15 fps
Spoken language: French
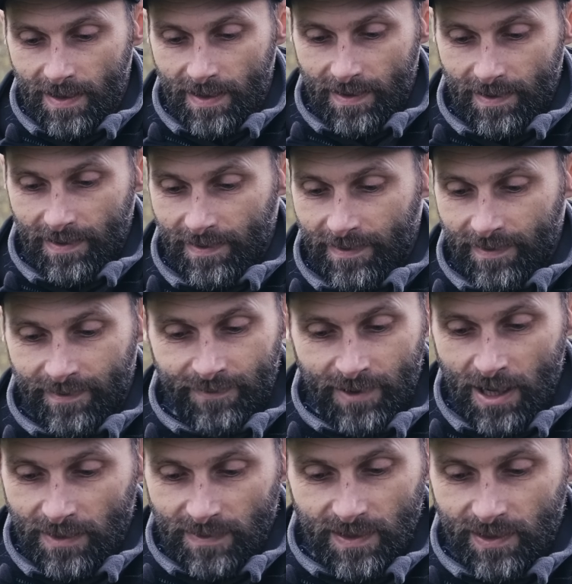
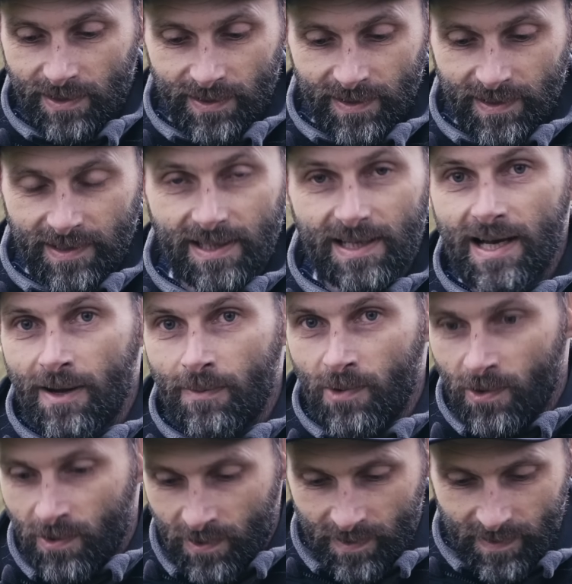voilà,
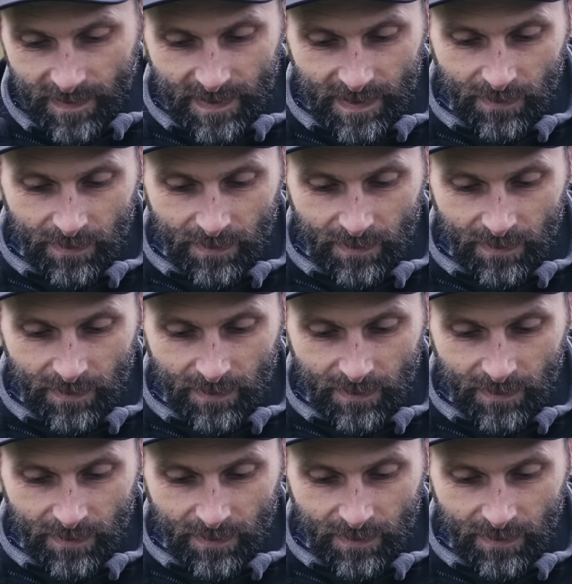clairement, c'est